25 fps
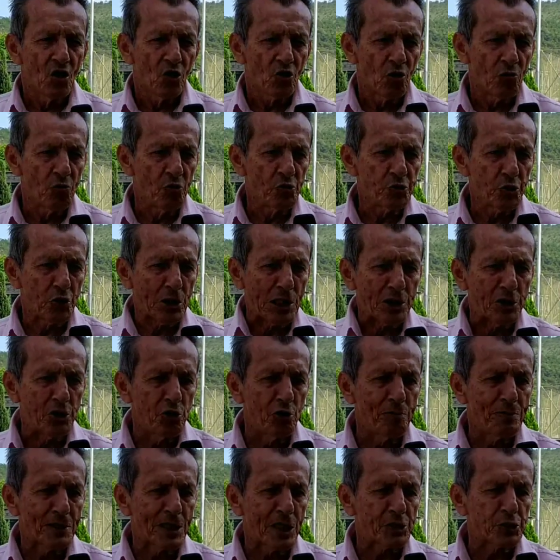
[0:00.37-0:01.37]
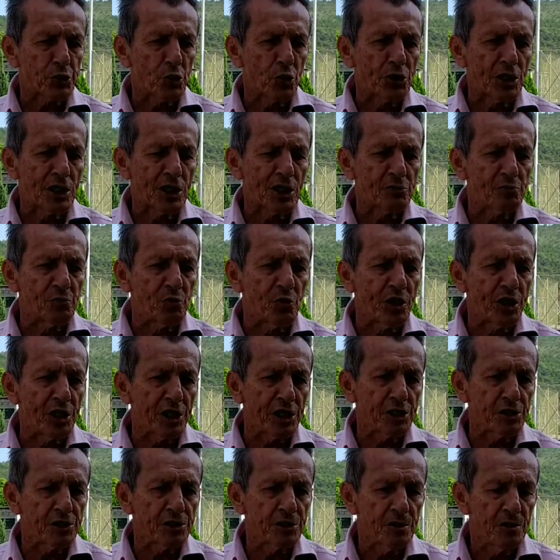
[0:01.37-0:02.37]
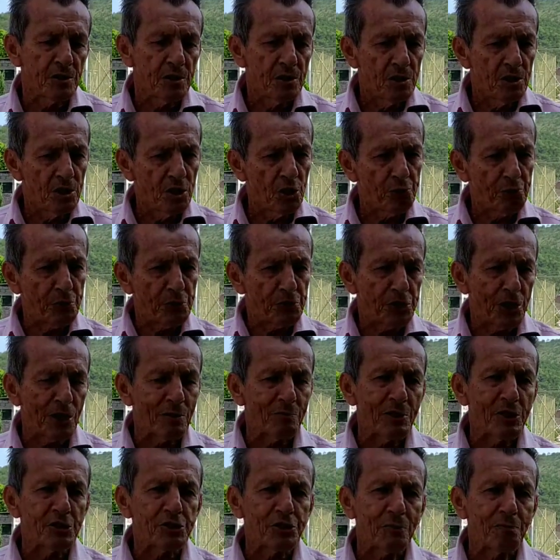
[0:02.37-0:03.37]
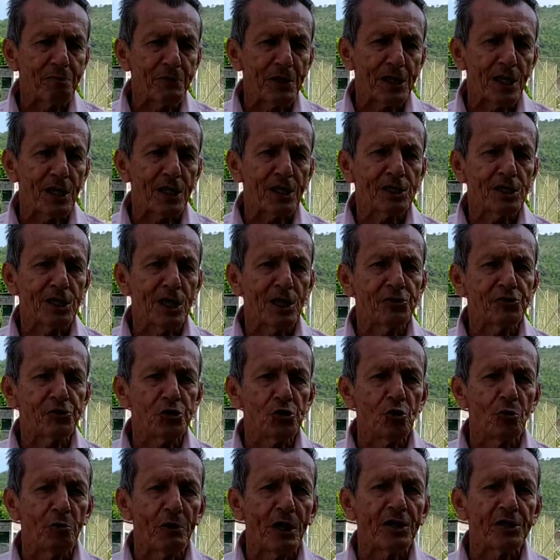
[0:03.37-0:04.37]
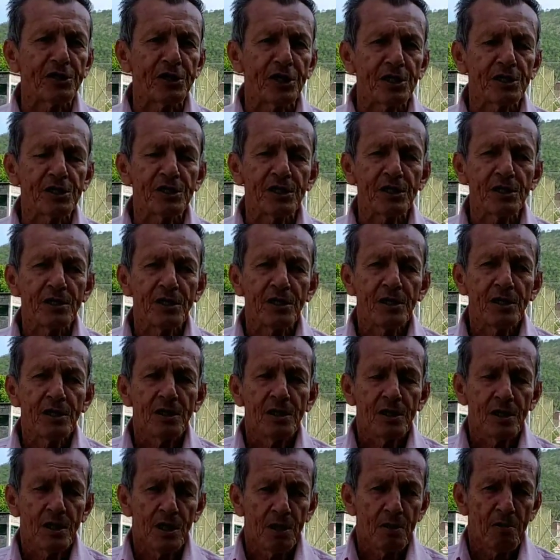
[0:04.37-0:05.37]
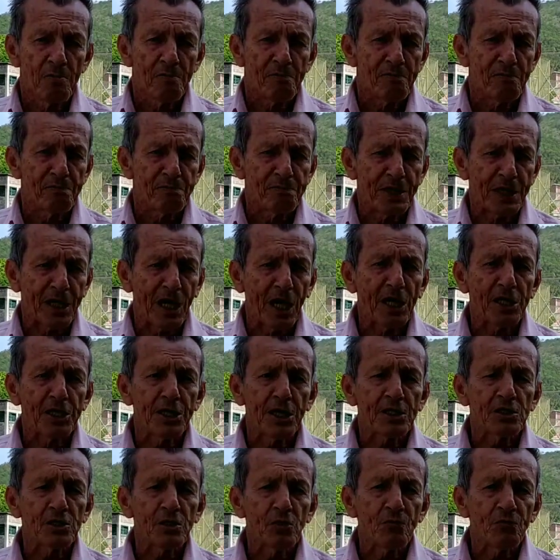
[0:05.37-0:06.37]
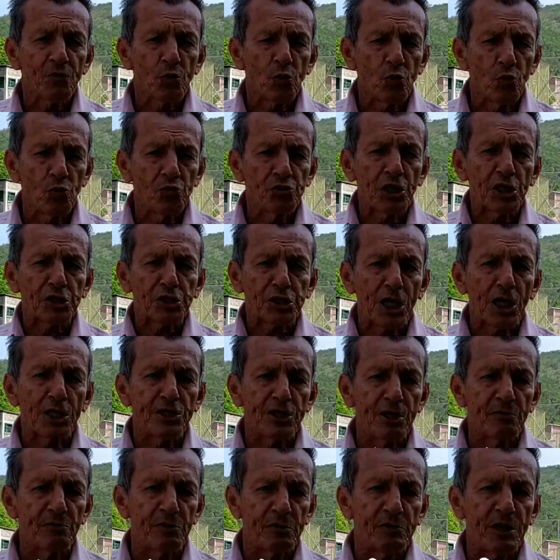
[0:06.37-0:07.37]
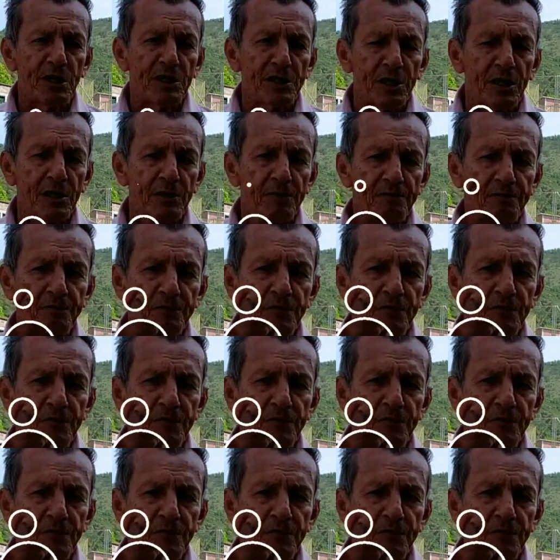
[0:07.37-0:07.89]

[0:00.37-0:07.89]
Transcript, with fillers: Con mucho cariño para todas las mujeres, especialmente para las que han sido madres. Para ellas, un detalle a mi madre.